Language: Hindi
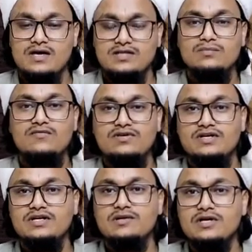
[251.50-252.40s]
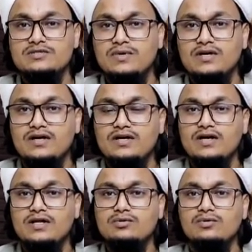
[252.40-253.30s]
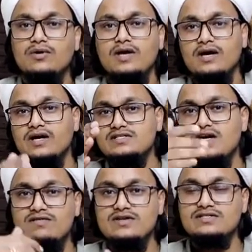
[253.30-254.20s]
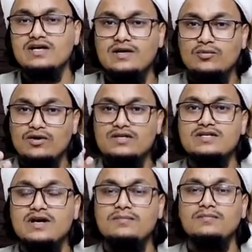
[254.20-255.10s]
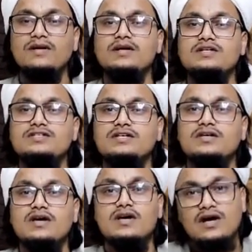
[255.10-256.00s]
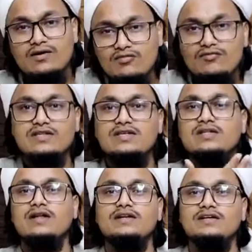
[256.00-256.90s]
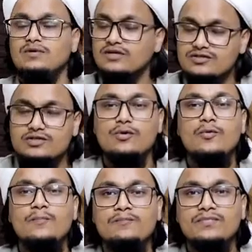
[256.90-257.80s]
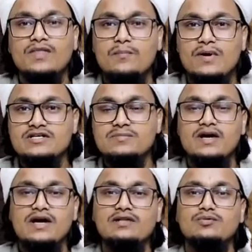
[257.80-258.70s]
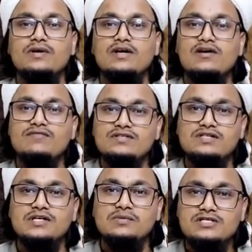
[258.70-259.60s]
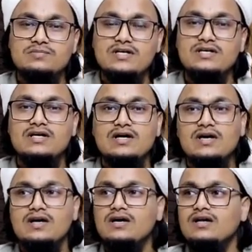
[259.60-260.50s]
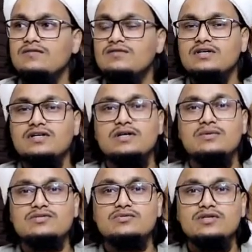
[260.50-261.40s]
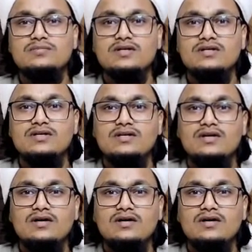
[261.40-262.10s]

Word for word: एक दिन मैं फजर की नमाज़ पढ़कर निकला तो एक घर से आवाज़ आई अरे मौलाना साहब मैंने कहा जी अरे वो फातिहा दिलानी है मैंने कहा चलो मैं जब गया तो मैंने कहा फजर की नमाज़ पढ़ी कि नहीं फजर की नमाज़ तो नहीं पढ़ी